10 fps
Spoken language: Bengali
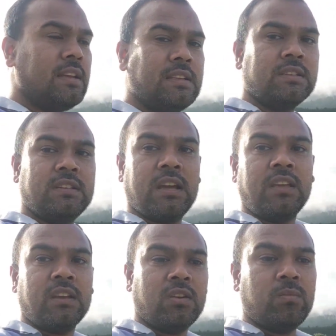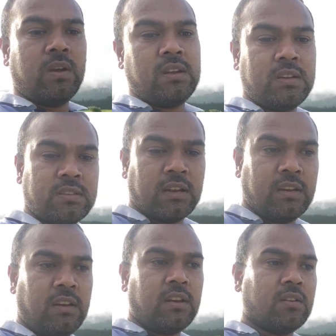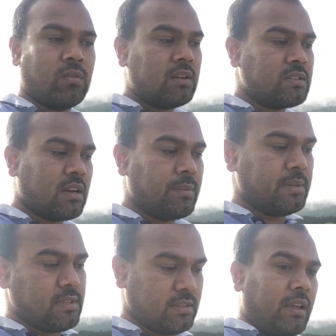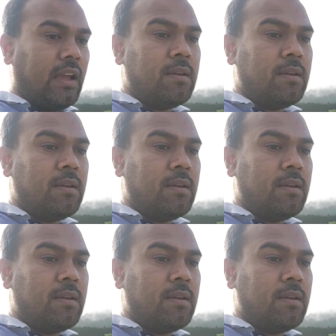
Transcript: ইঞ্জিনিয়ারিং হিউম্যানিটিস অ্যান্ড ইন্টারন্যাশনাল সার্ভিসেস